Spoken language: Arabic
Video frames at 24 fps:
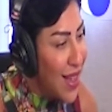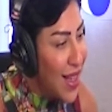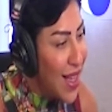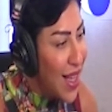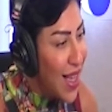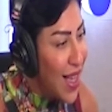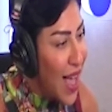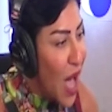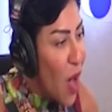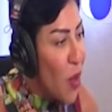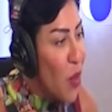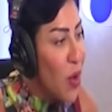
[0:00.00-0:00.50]

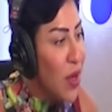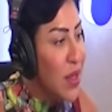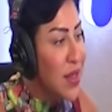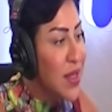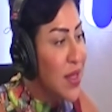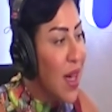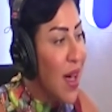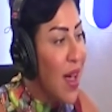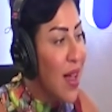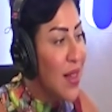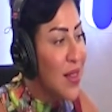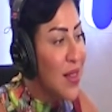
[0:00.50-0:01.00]
أو
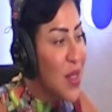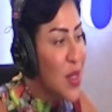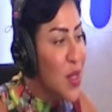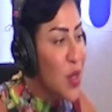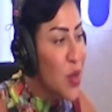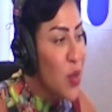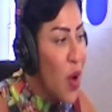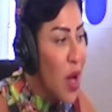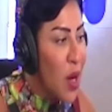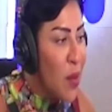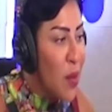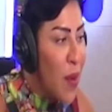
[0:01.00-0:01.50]
التقاط
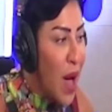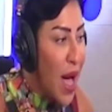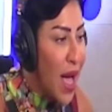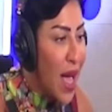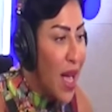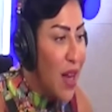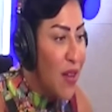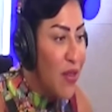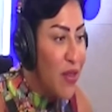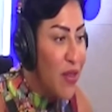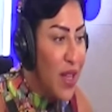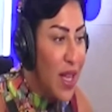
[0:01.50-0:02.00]
الصور مع
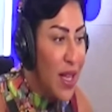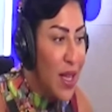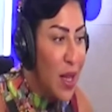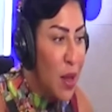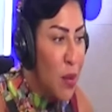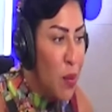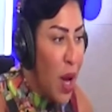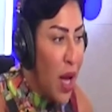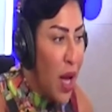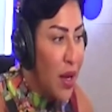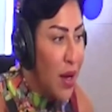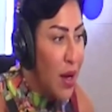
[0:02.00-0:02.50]
خلفية
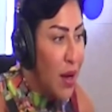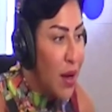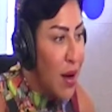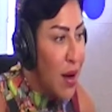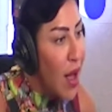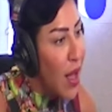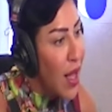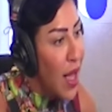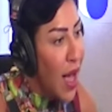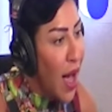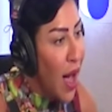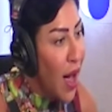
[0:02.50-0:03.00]
البحر
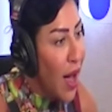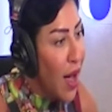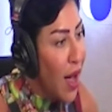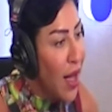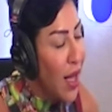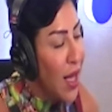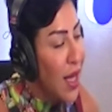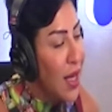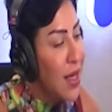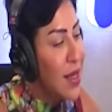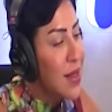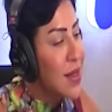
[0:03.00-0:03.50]
الرائعة
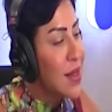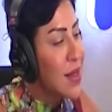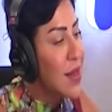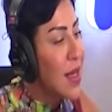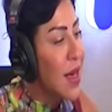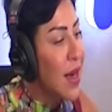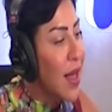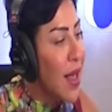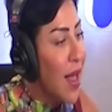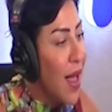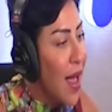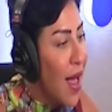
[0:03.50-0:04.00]

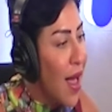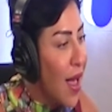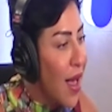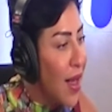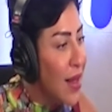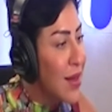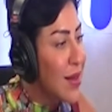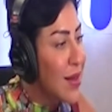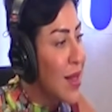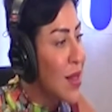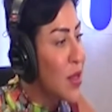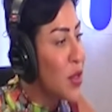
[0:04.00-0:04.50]
الاسترخاء
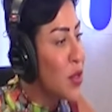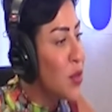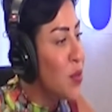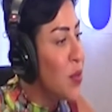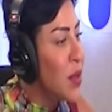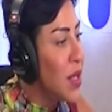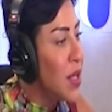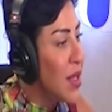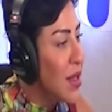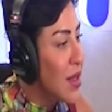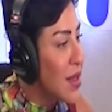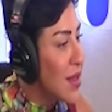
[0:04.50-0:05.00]

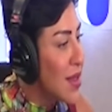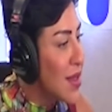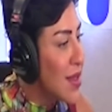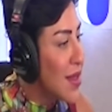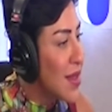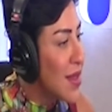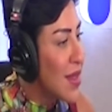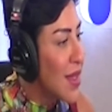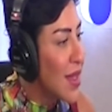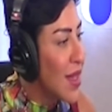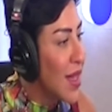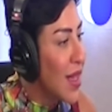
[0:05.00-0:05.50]
التشميس
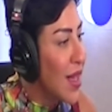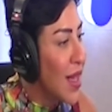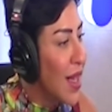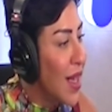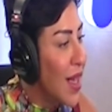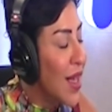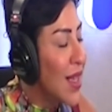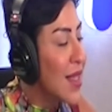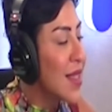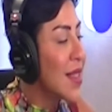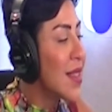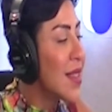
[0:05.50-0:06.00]

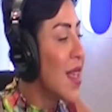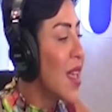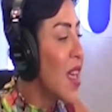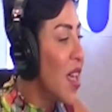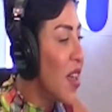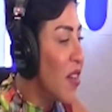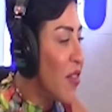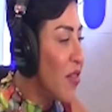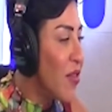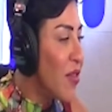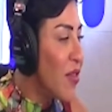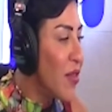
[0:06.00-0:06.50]

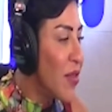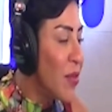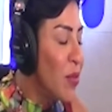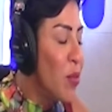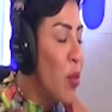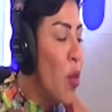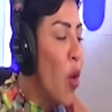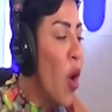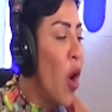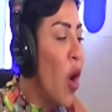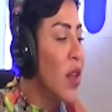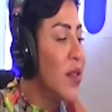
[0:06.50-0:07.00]
صيف
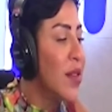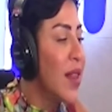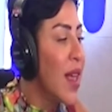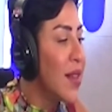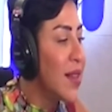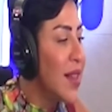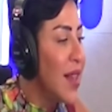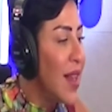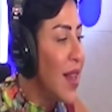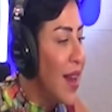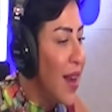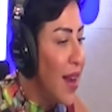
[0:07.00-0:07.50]

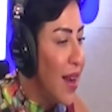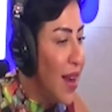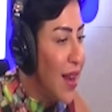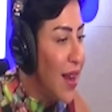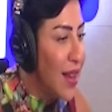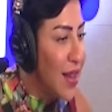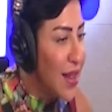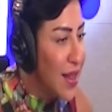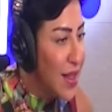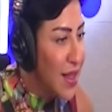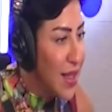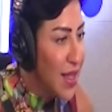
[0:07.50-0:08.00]
معتدل
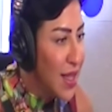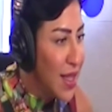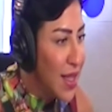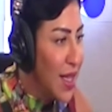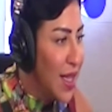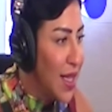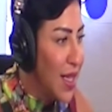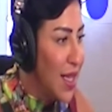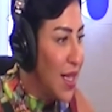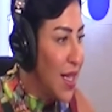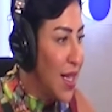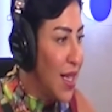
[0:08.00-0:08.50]

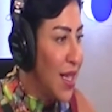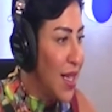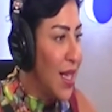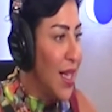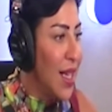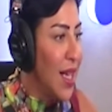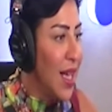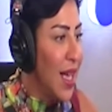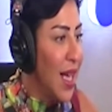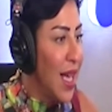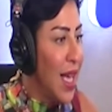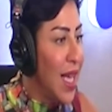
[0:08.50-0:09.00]

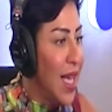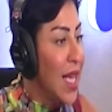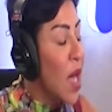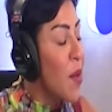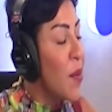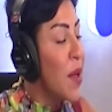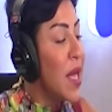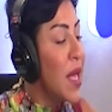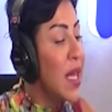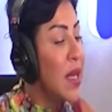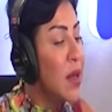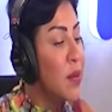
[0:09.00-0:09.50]

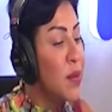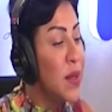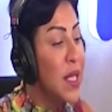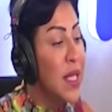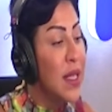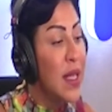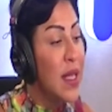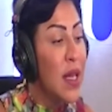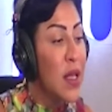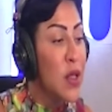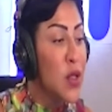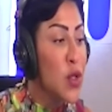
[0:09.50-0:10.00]
كمان
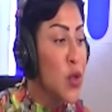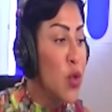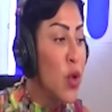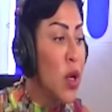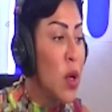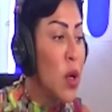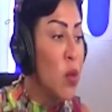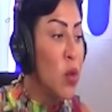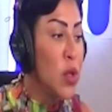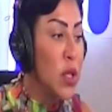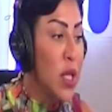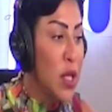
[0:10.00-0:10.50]
بتقدر تزور
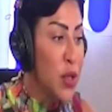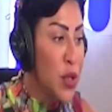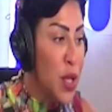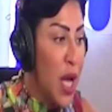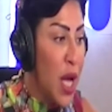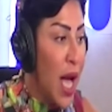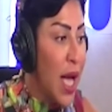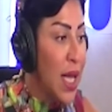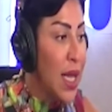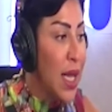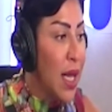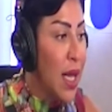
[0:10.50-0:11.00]

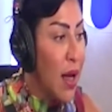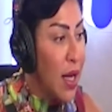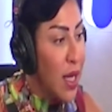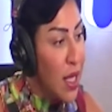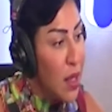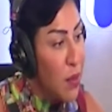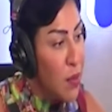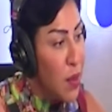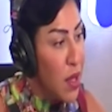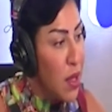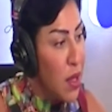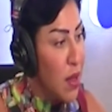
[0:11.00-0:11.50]
المنتجعات
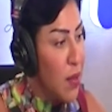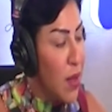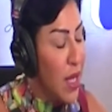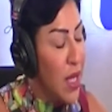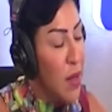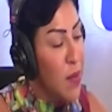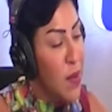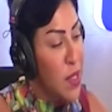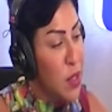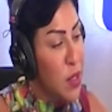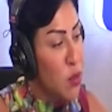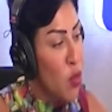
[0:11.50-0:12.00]
القريبة هي
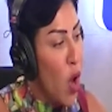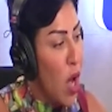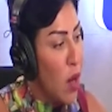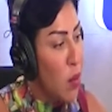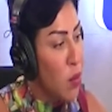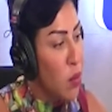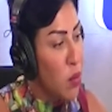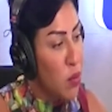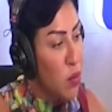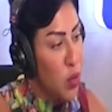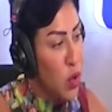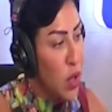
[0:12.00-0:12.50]
مجموعة
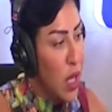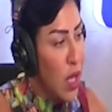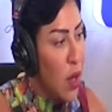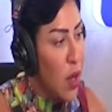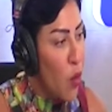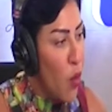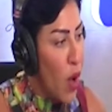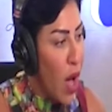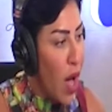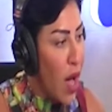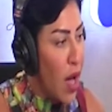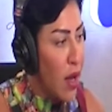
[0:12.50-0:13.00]

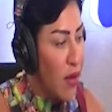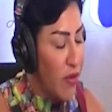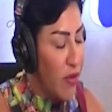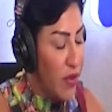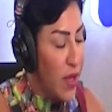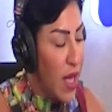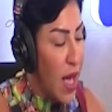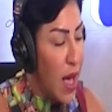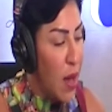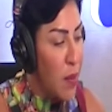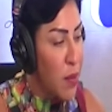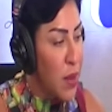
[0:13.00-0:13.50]
متنوعة
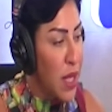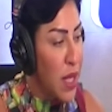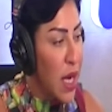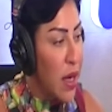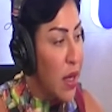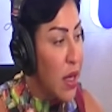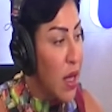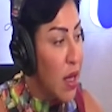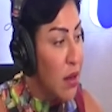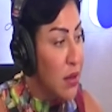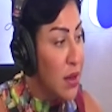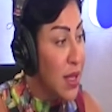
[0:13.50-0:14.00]
فيها من
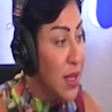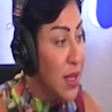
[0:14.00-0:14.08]
الرياضيات